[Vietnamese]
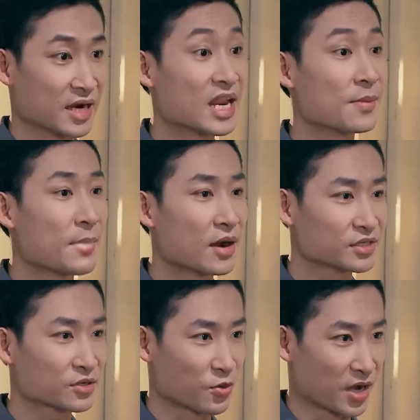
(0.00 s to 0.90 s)
Để đảm bảo
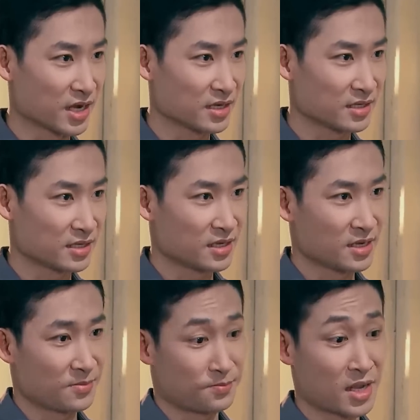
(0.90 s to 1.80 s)
sức khỏe
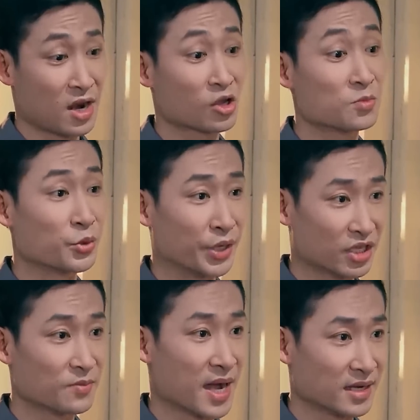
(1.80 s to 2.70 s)
Đang làm việc
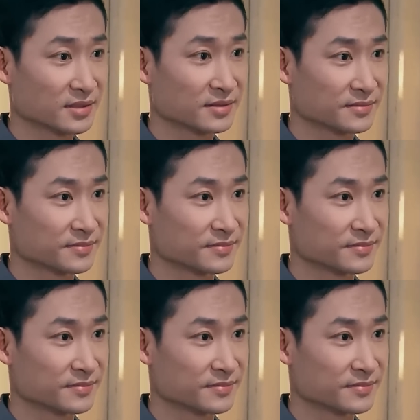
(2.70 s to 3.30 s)
cho bà lâu dài